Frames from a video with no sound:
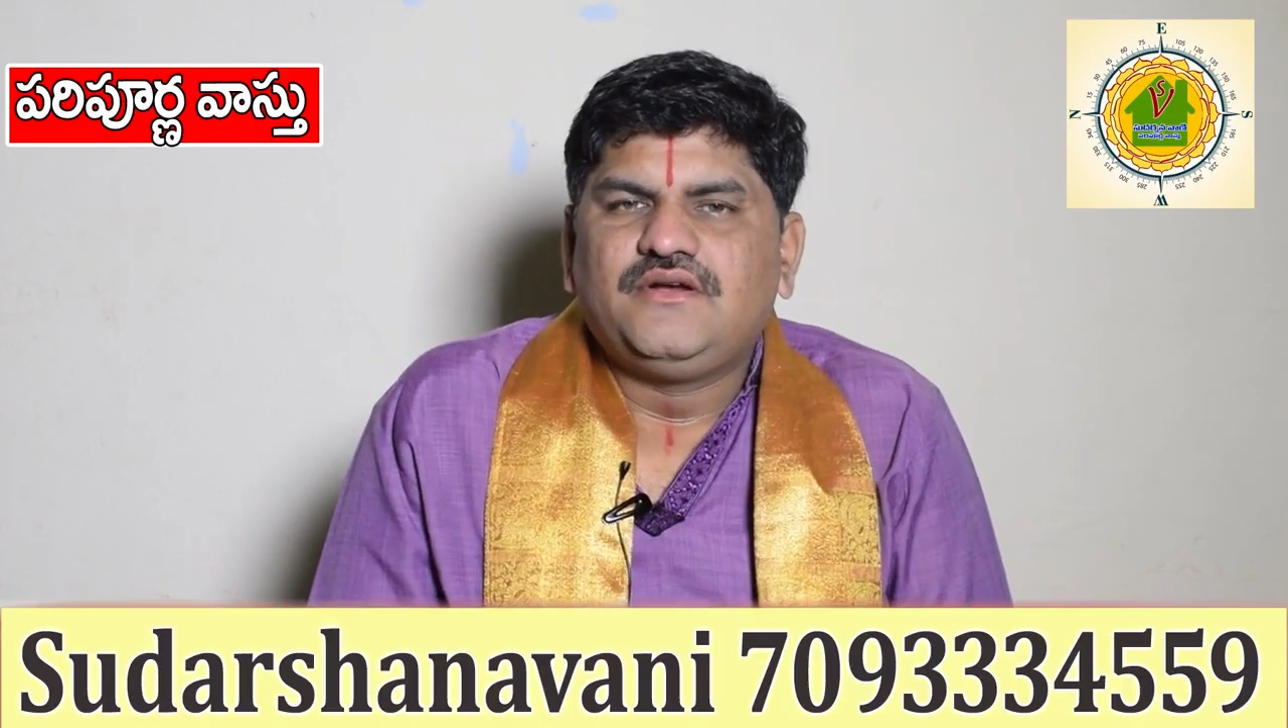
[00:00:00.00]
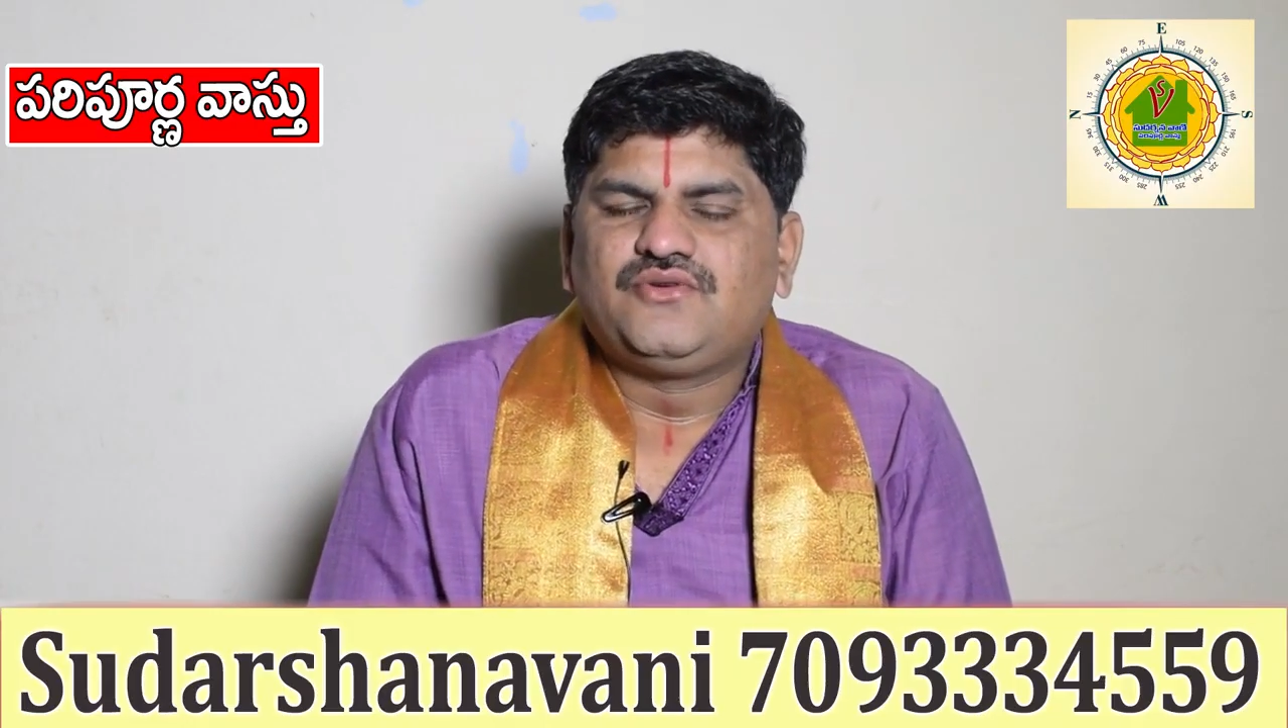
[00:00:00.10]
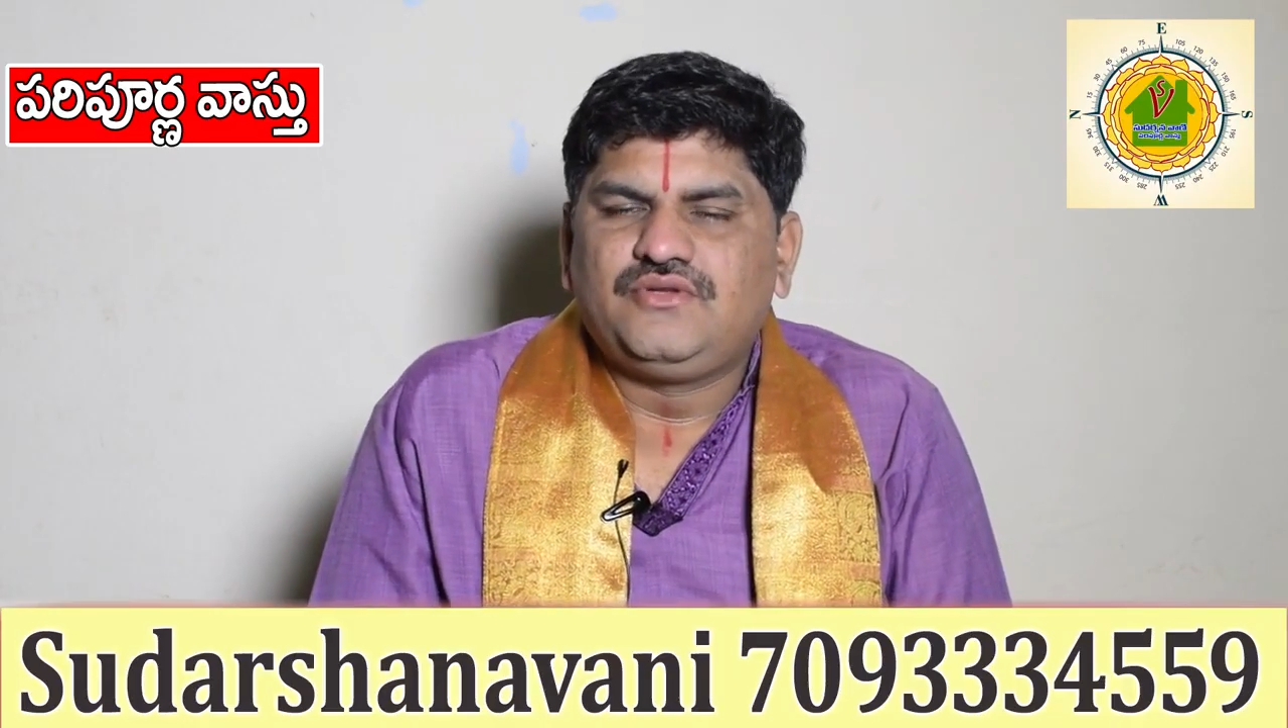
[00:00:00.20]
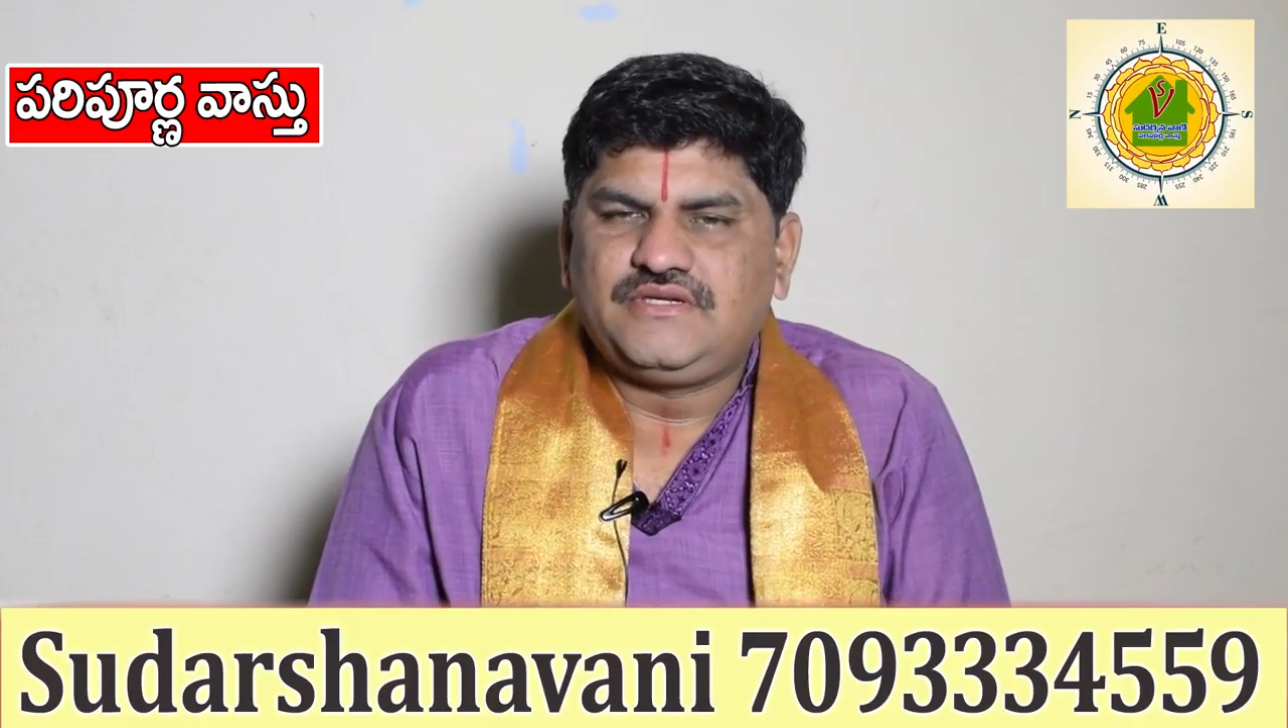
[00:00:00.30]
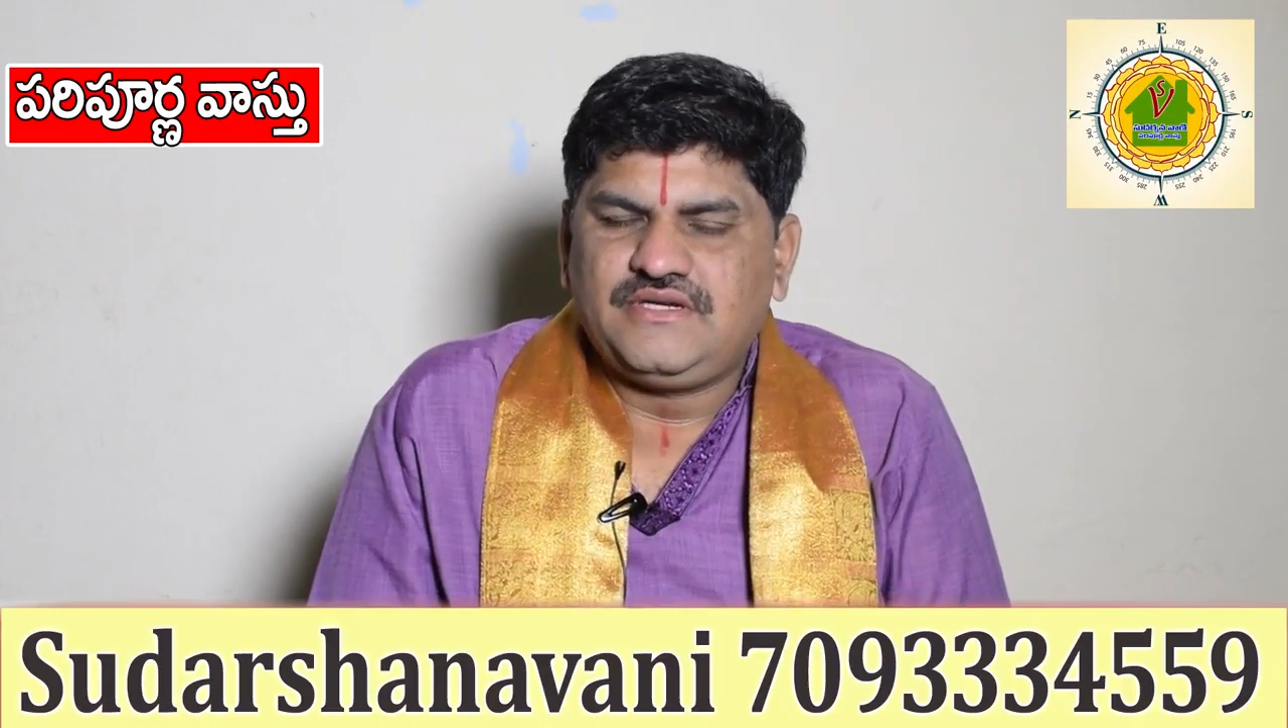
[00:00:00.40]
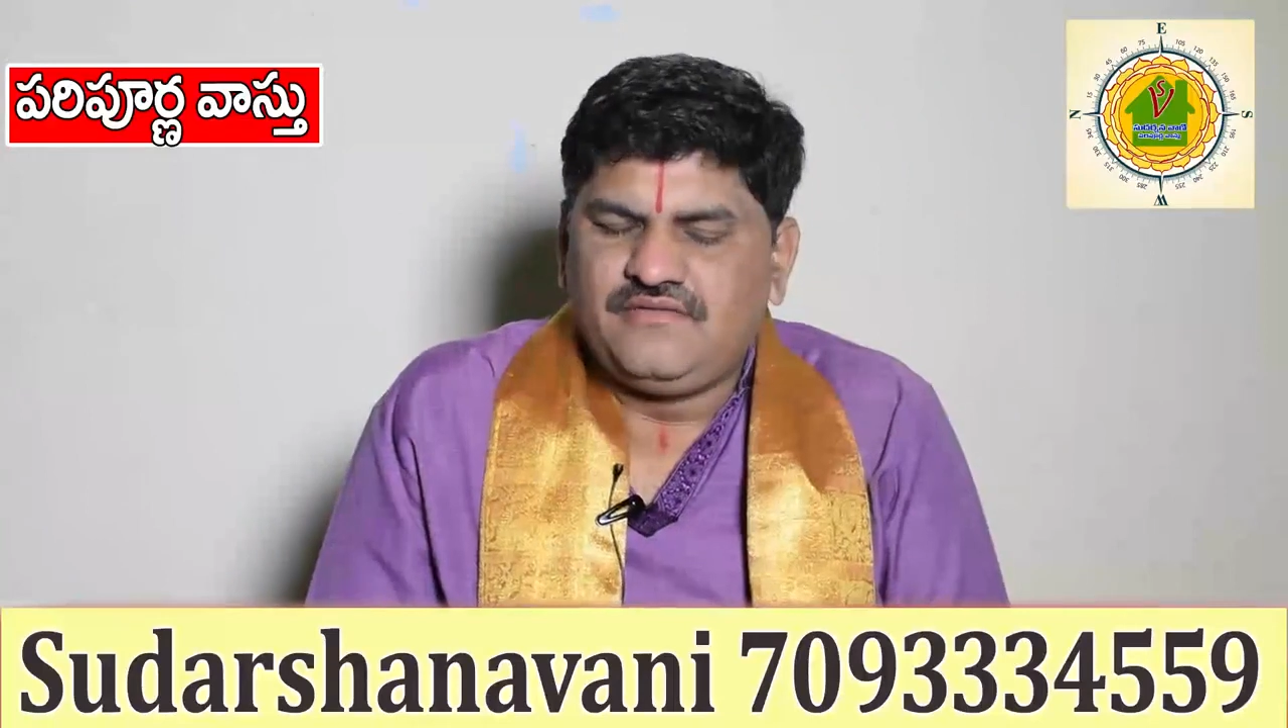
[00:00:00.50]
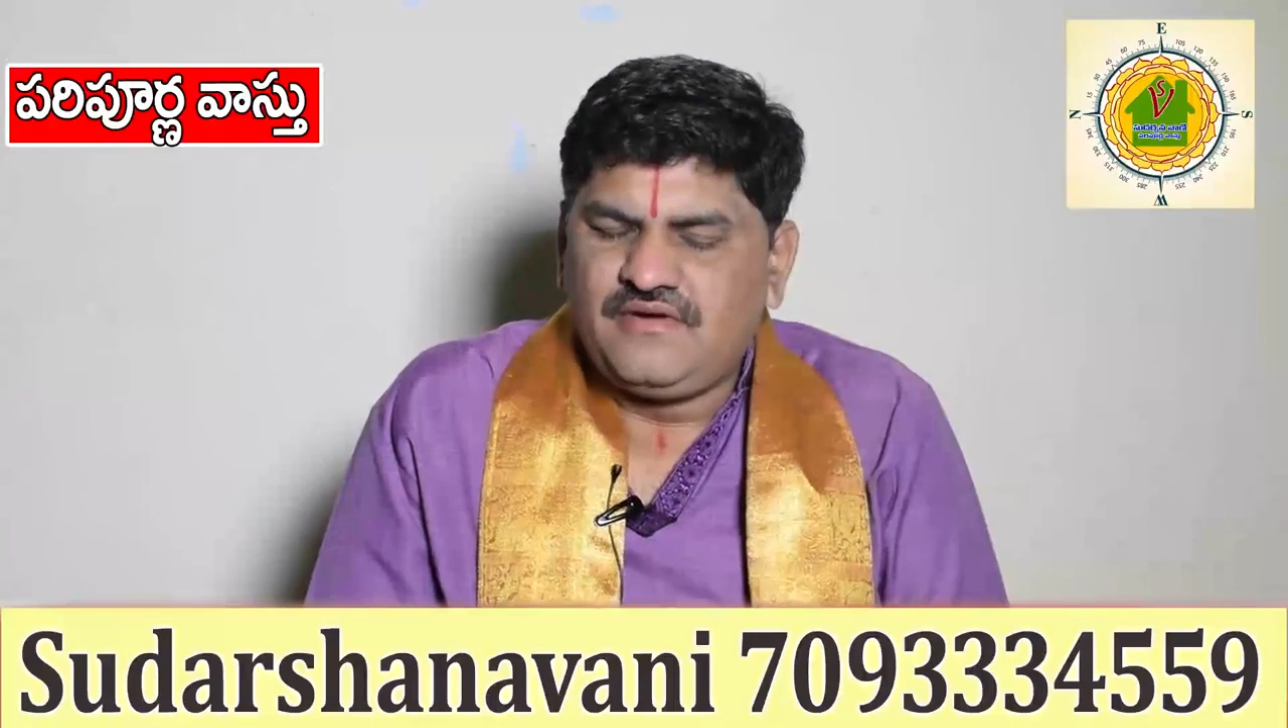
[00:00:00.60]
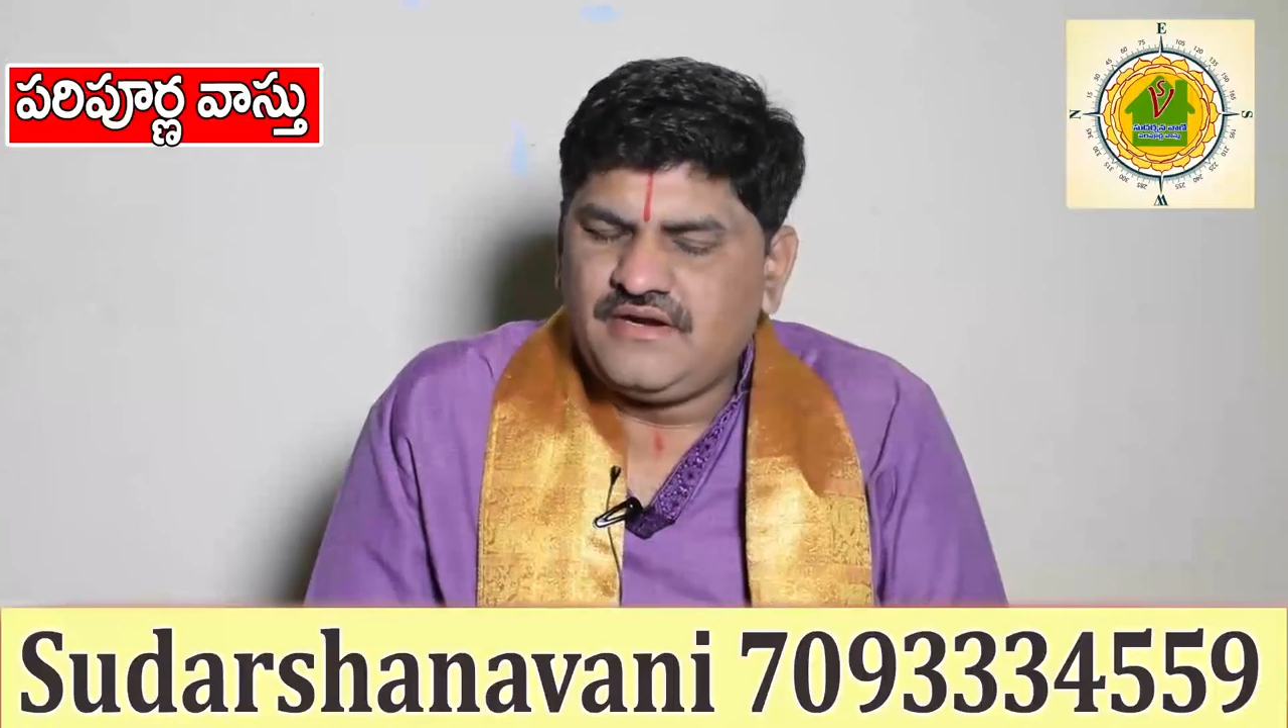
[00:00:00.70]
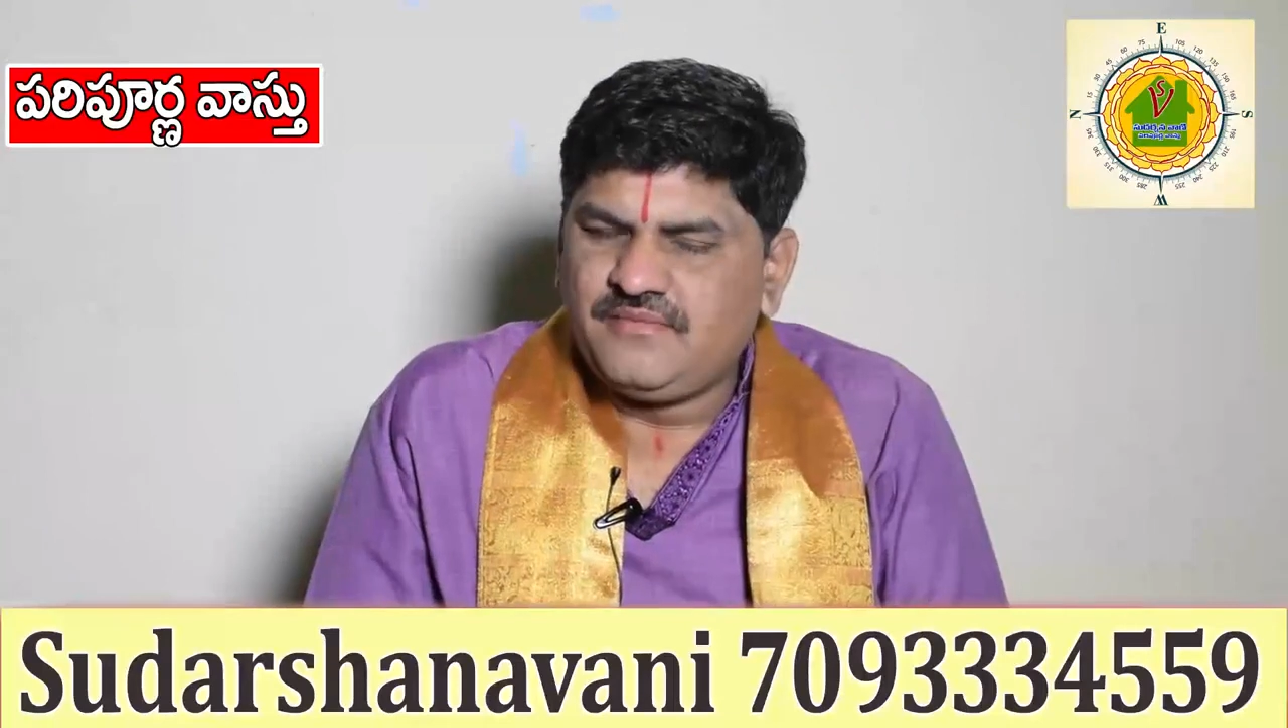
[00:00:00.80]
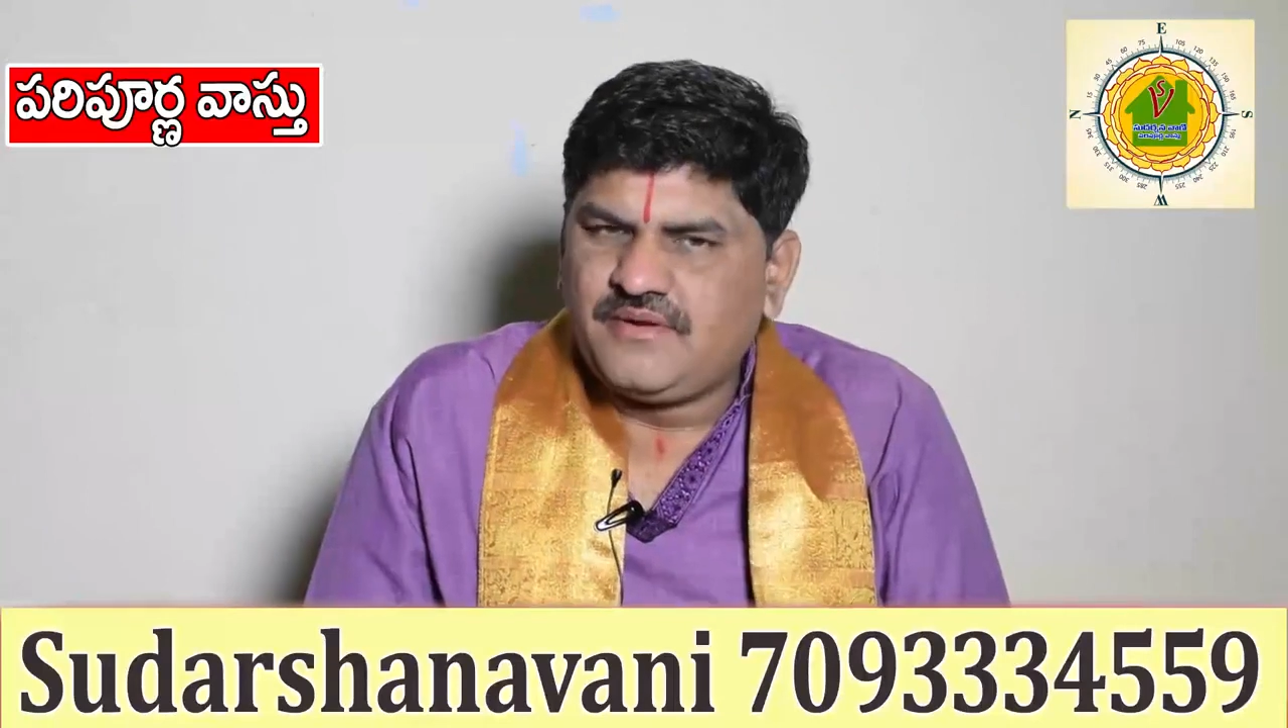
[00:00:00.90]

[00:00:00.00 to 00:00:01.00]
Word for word: సుదర్శనవాణి